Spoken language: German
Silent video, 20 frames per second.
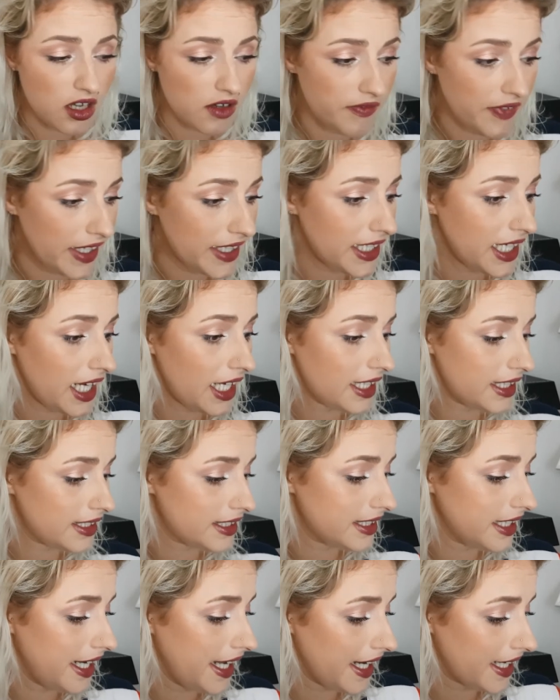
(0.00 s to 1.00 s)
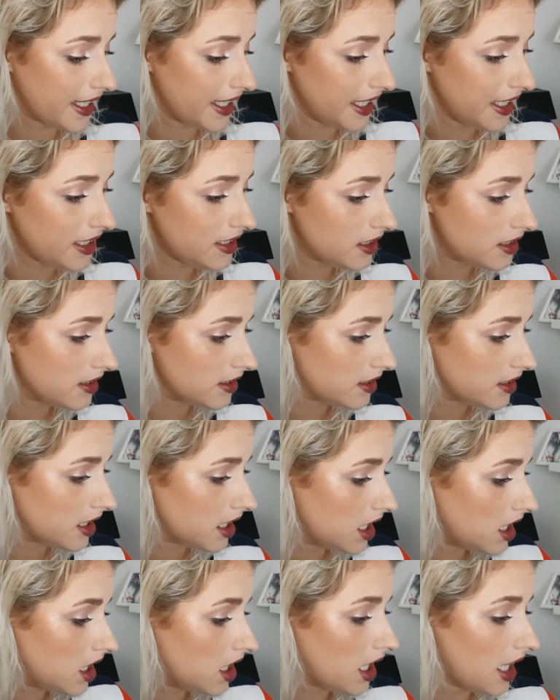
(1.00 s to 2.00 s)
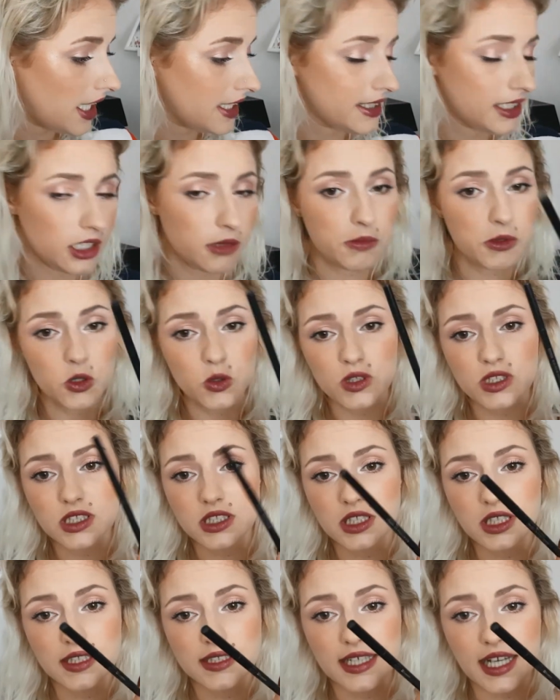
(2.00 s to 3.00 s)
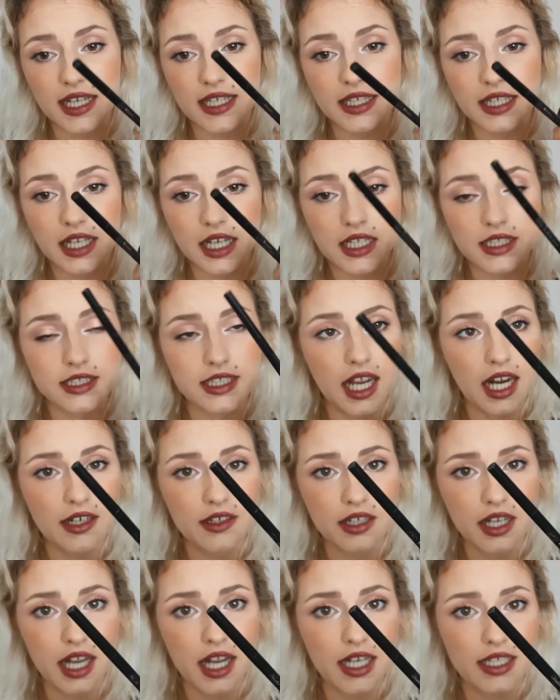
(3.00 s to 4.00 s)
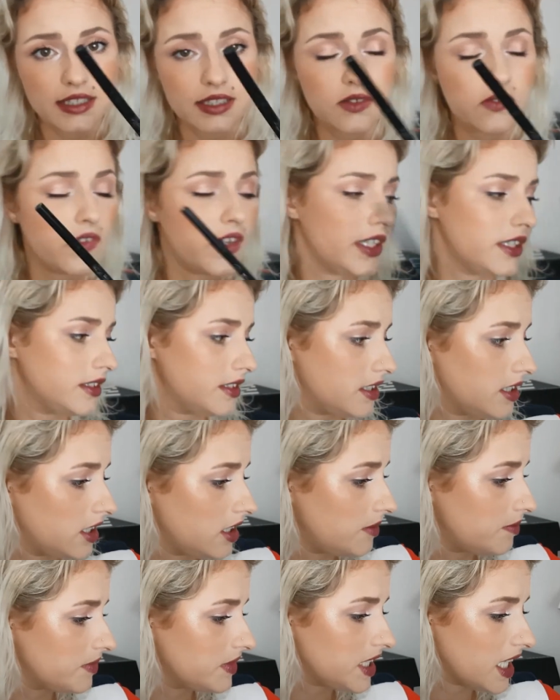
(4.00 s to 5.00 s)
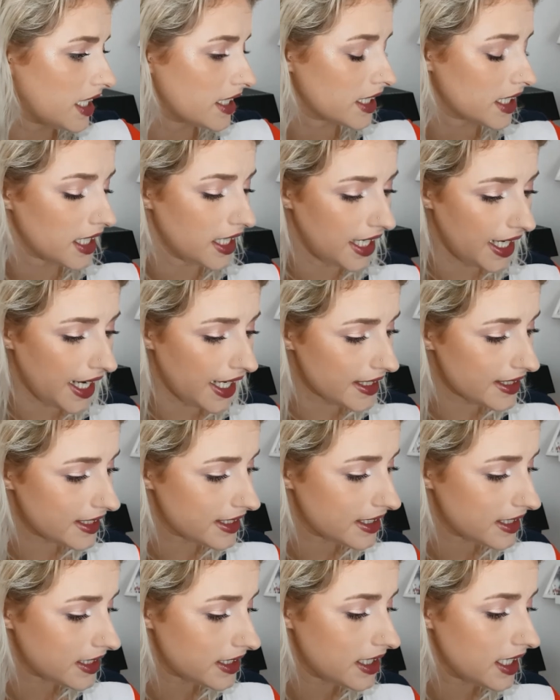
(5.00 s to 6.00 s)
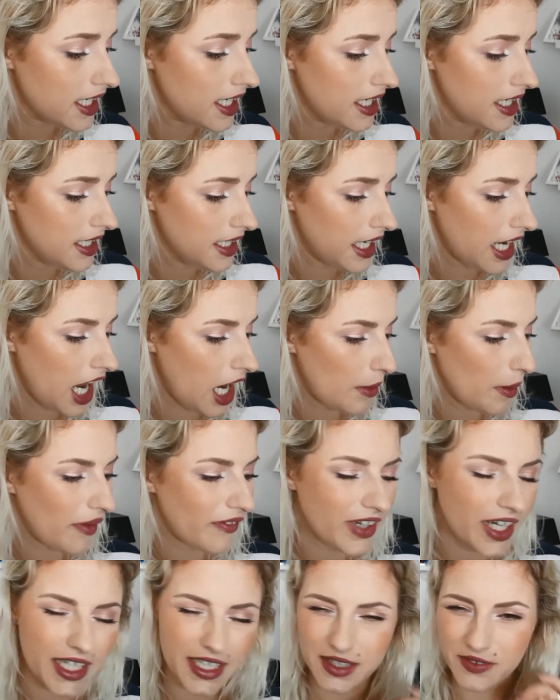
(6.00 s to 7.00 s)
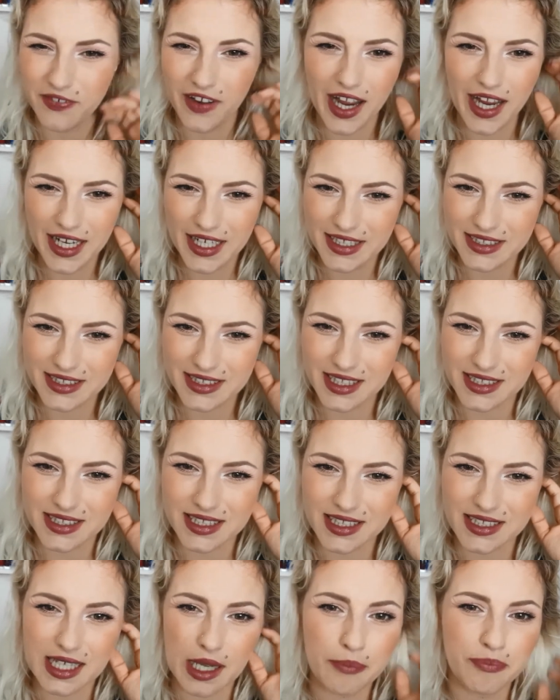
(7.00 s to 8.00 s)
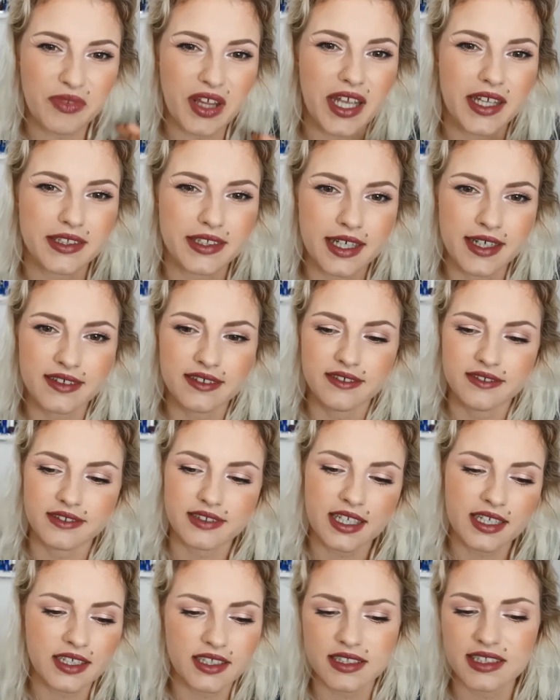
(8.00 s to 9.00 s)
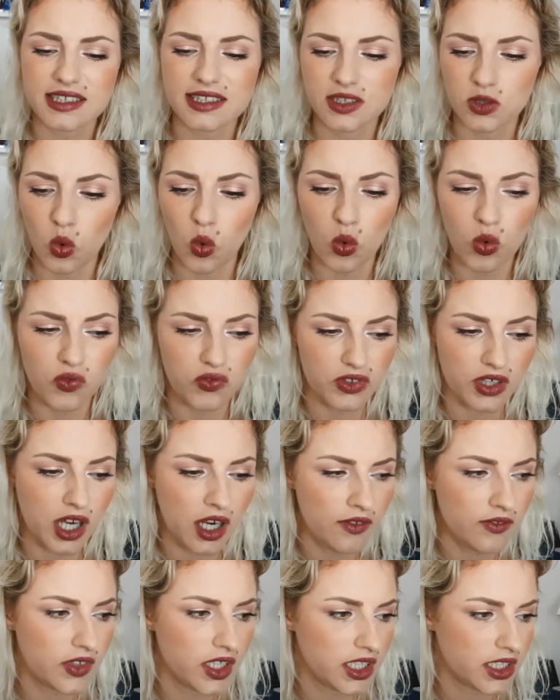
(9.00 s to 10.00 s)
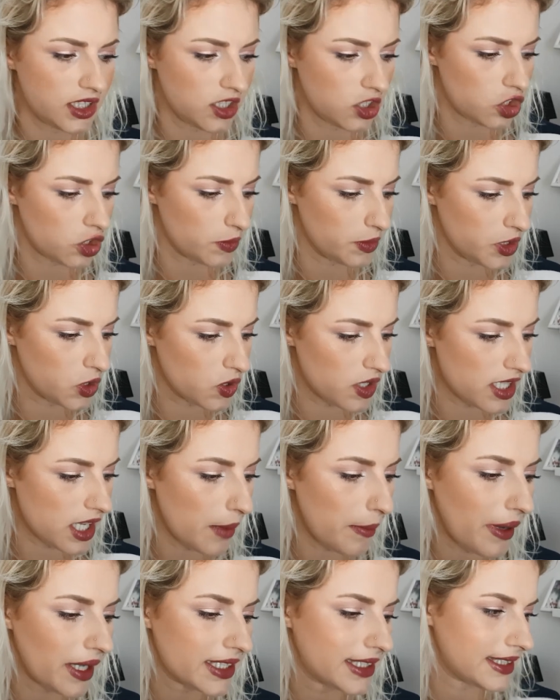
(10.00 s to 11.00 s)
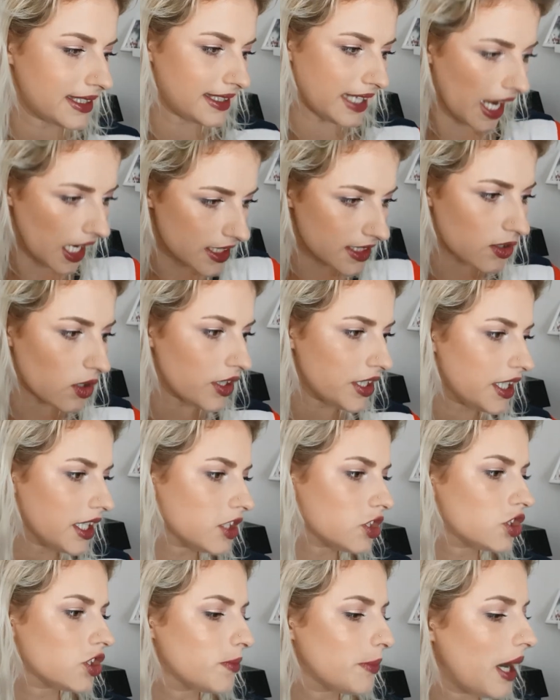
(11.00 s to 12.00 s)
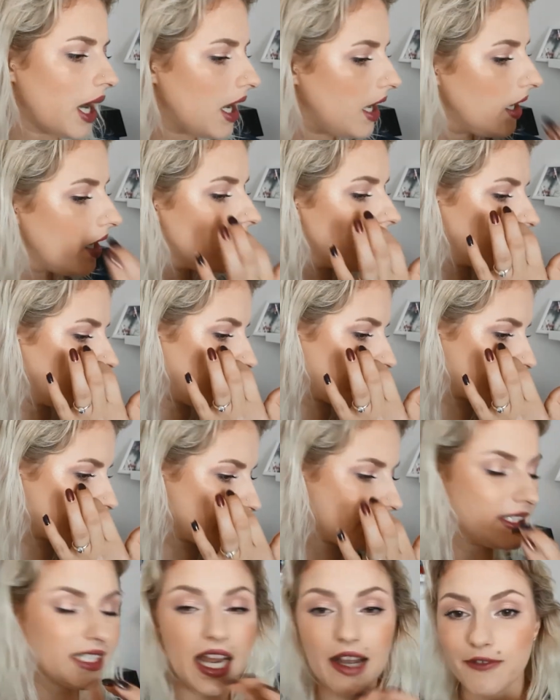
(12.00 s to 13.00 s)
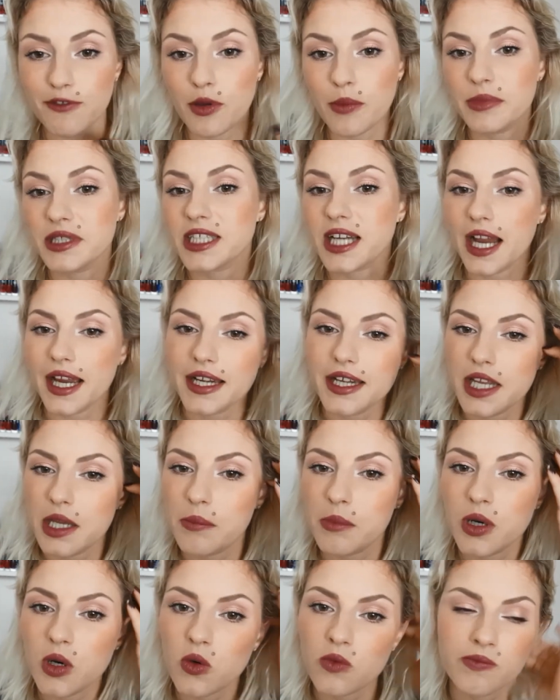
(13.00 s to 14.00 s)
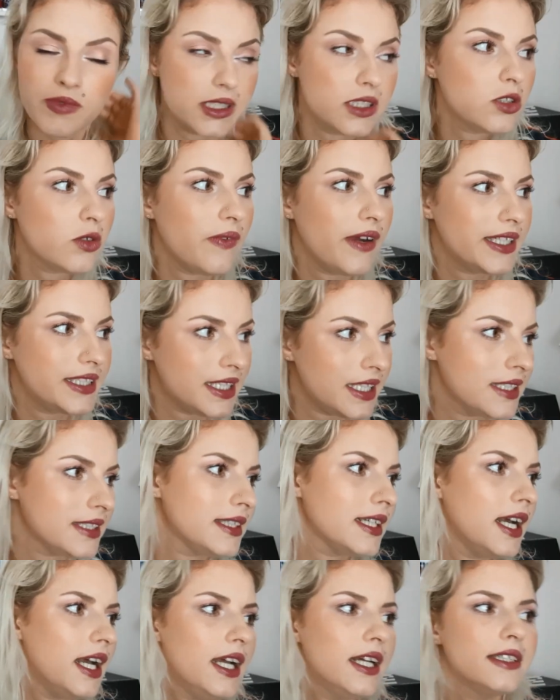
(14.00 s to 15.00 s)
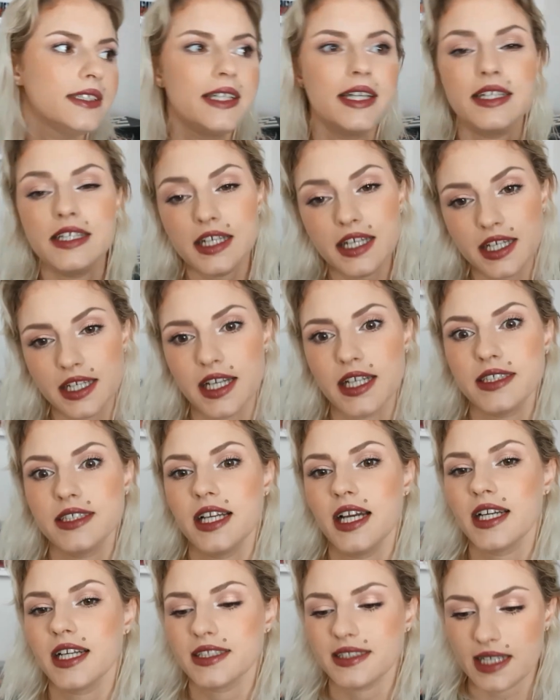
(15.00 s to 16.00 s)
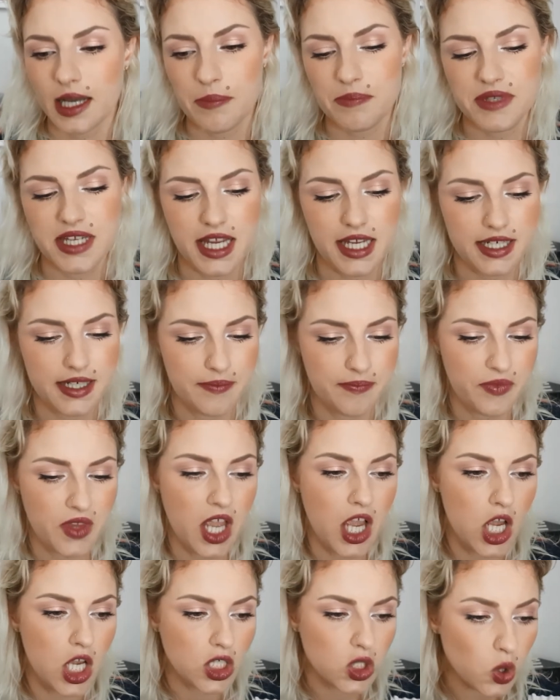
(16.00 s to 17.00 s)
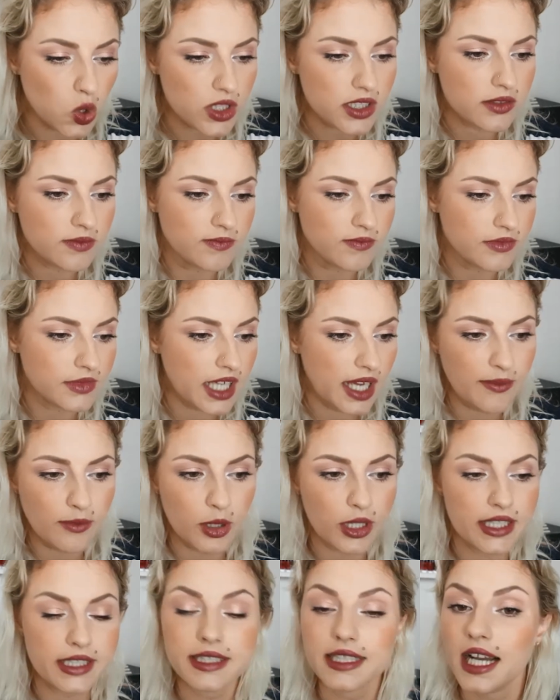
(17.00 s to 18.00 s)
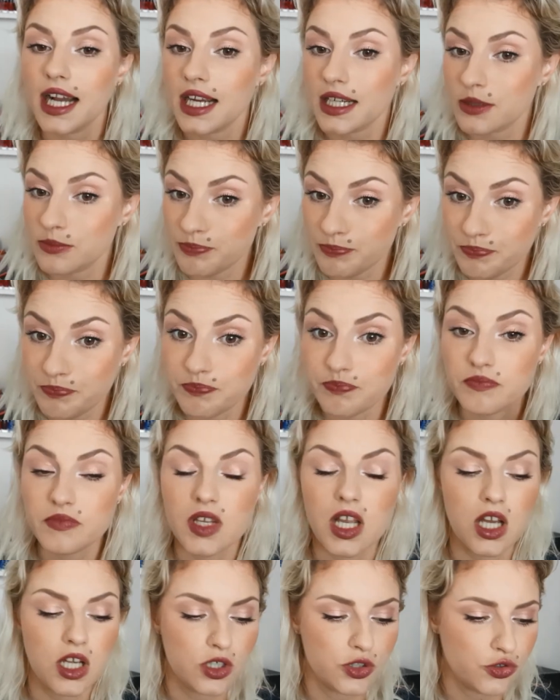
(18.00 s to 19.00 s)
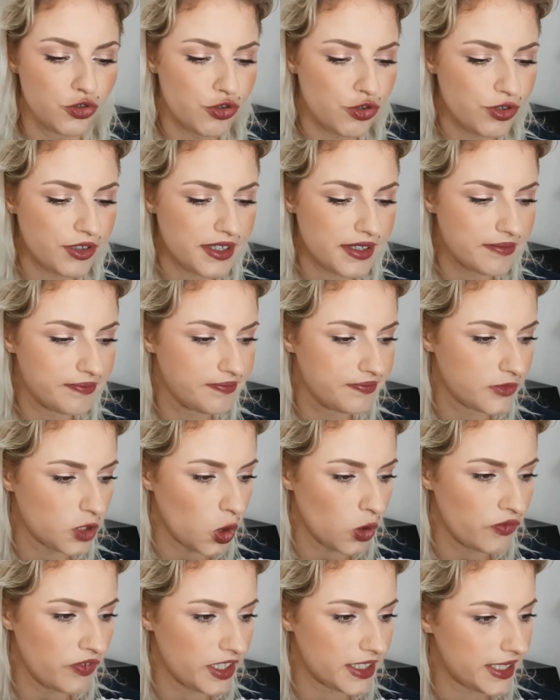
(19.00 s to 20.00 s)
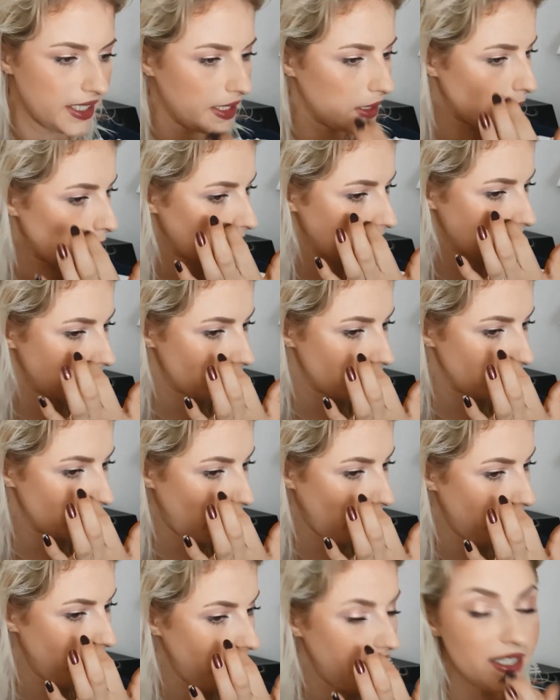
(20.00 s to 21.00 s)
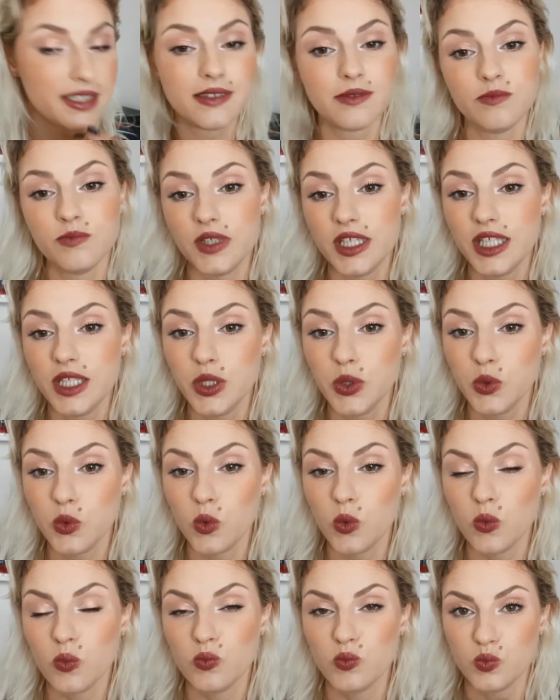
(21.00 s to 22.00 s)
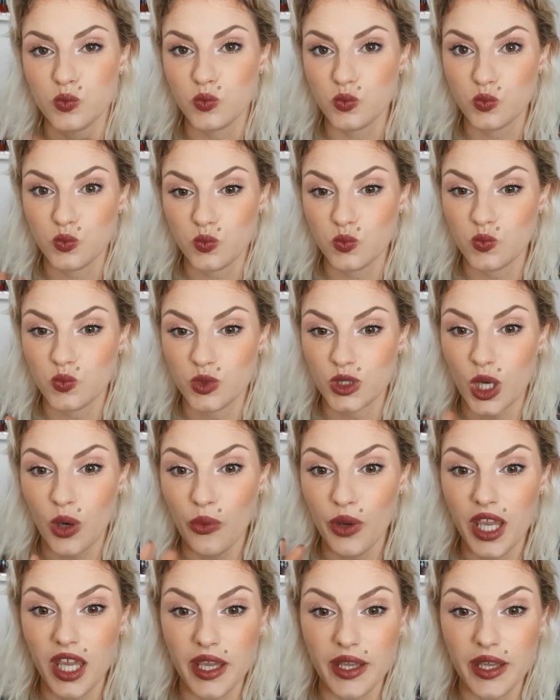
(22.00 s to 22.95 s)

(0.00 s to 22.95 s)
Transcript: wenn nichts leer geht. Also ich benutze die Sachen ja dann erst, wenn ähm, die anderen leer sind. Aber weil ich weiß, dass das Update, dann, dann ist doof, ne? Wenn ich das schon benutzt habe. Also ich sage es euch jetzt schon mal, was ich dafür mit reinnehme. Und wenn es soweit ist, seht ihr dann ja das Update. Gut, dann würde ich sagen, tschüss. Und wir sehen uns am nächsten Video. Ciao!